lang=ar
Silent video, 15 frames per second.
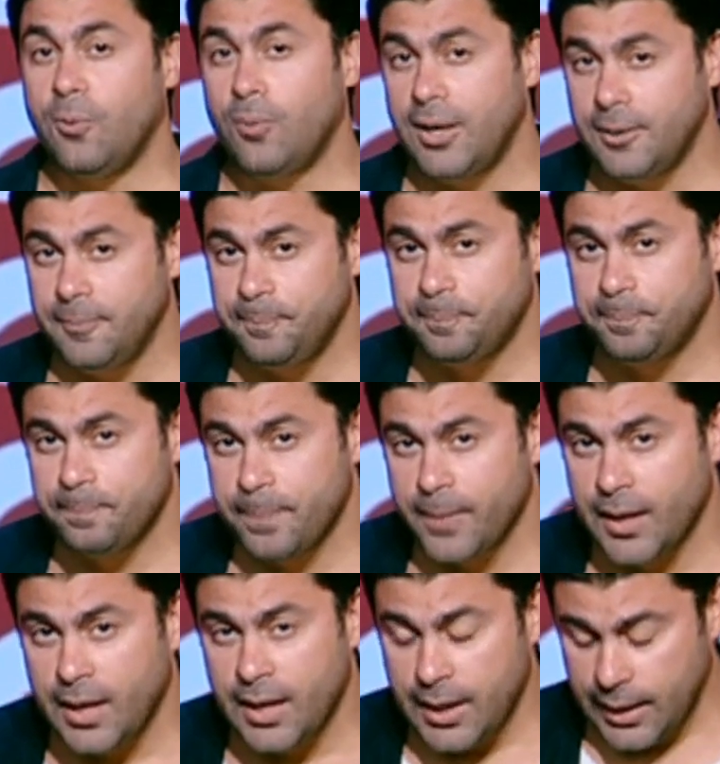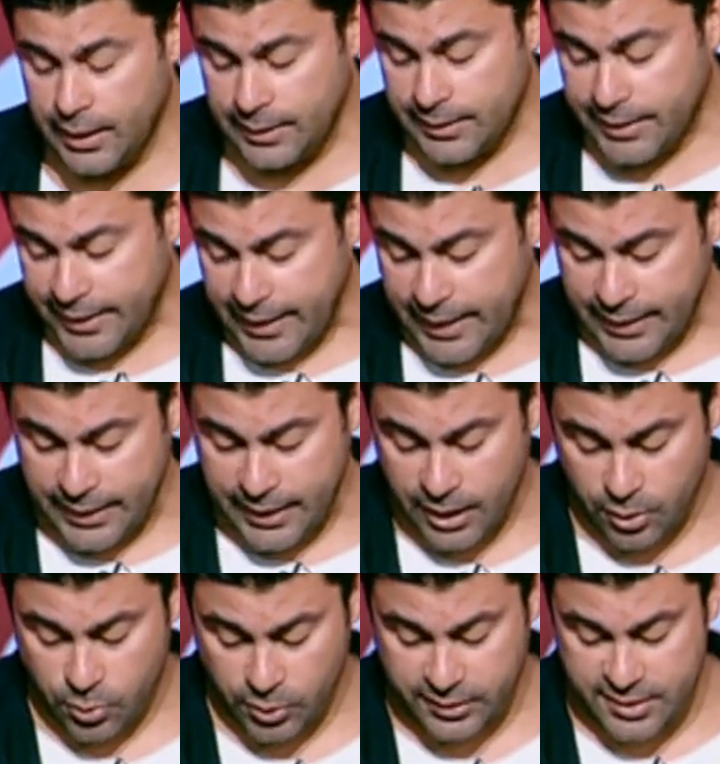الاول
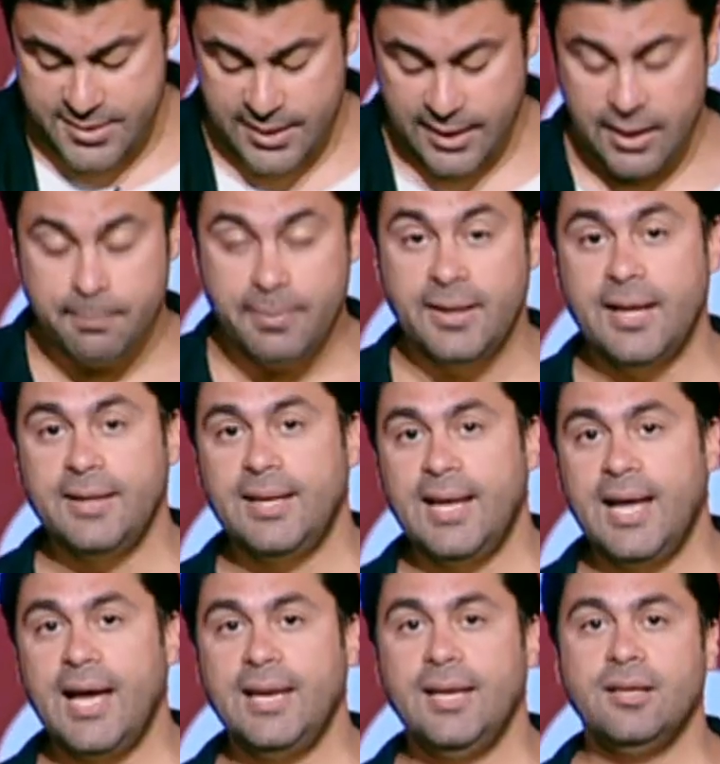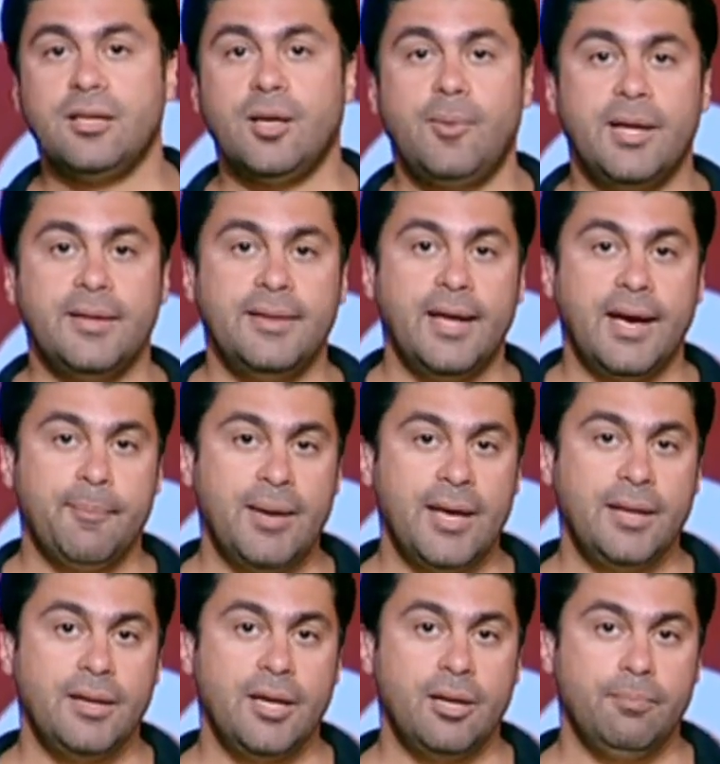لرجال كره السله بالنادي الاهلي طبعا ده
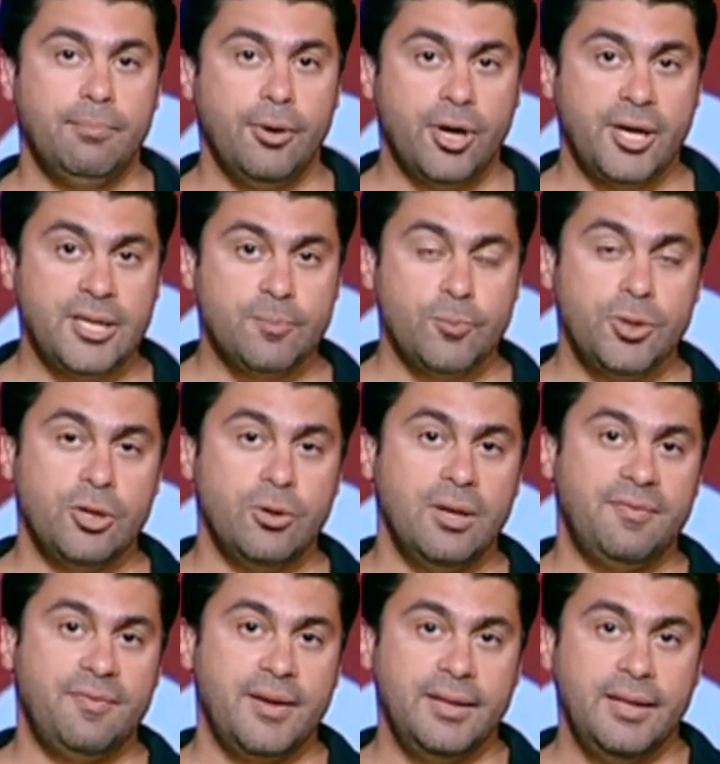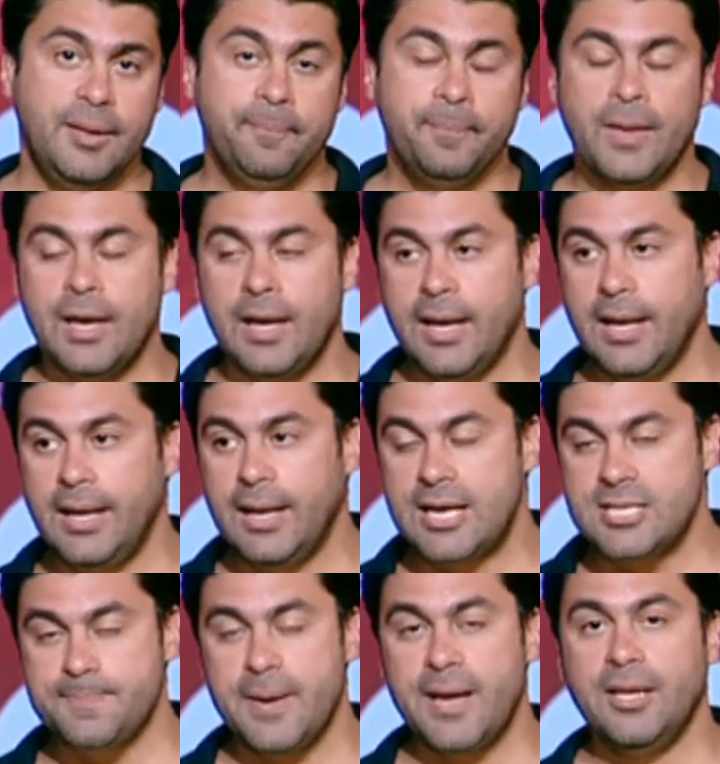كمان بقياده مديره الفني
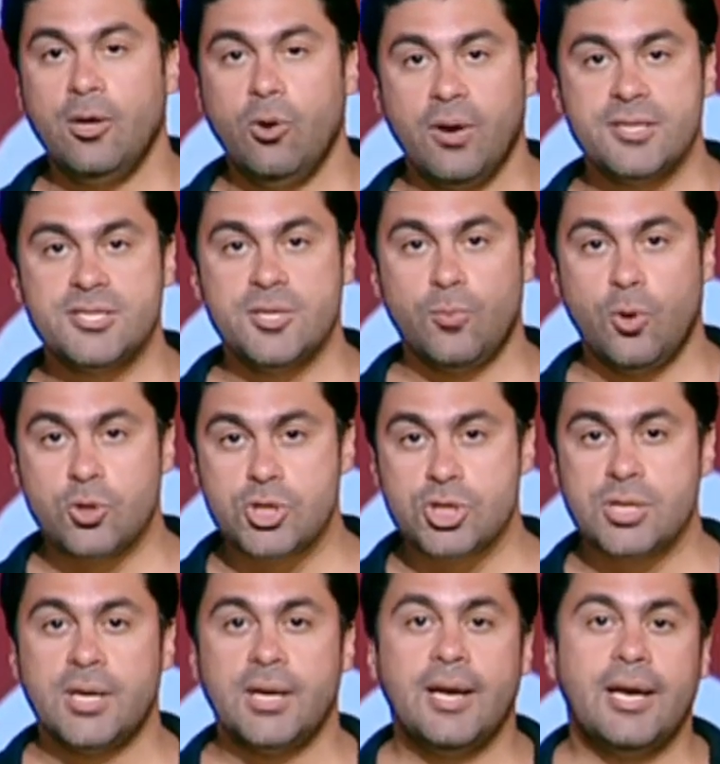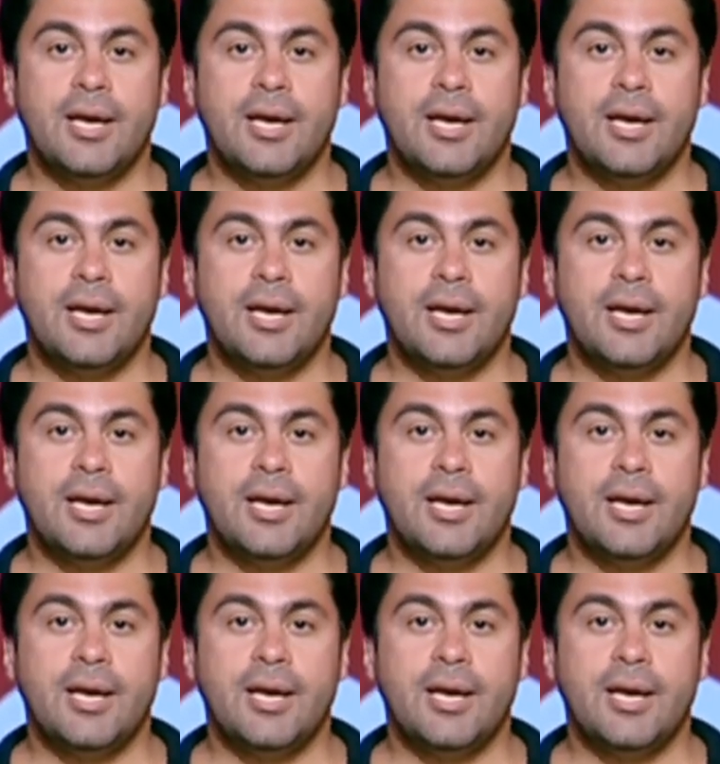الاسباني اوجستي بوش